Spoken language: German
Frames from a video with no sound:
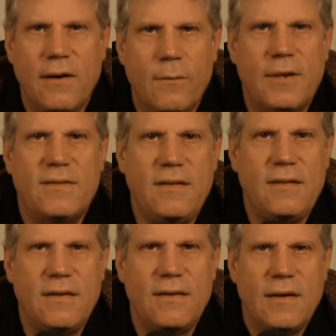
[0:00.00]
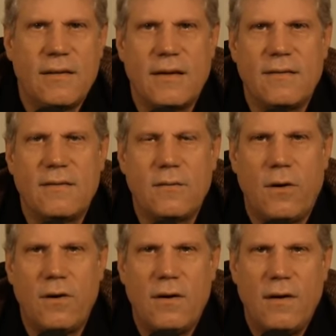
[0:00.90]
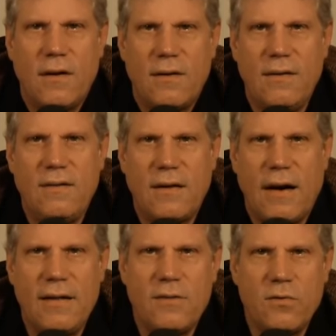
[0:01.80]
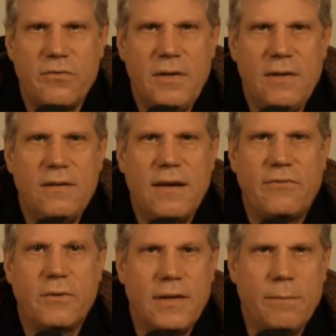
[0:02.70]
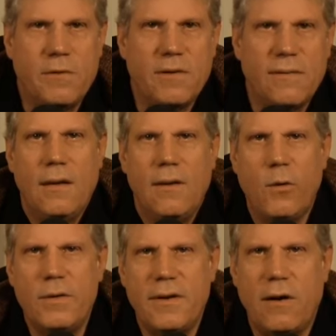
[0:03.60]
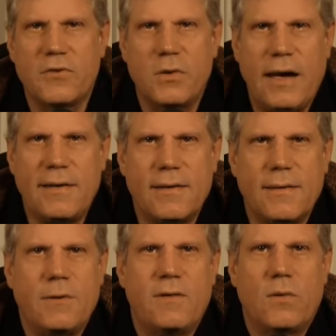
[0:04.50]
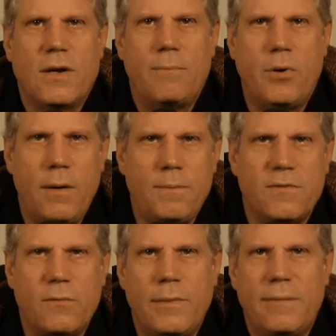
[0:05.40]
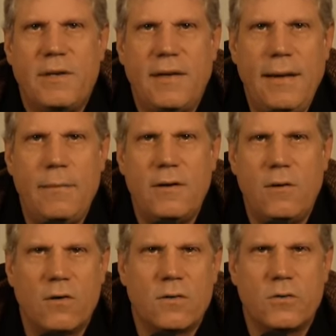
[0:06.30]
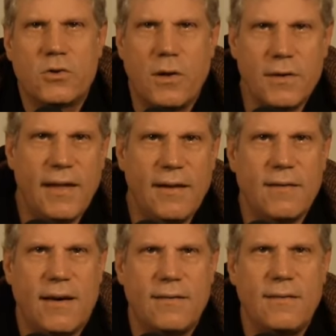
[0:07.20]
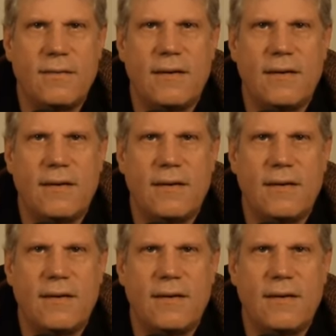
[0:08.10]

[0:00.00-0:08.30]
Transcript: Und man sieht hier, dass es noch nicht allzu viel davon gibt. Und auf Solana gibt es sogar Perps, wo man mit Hebel Long und Short gehen kann.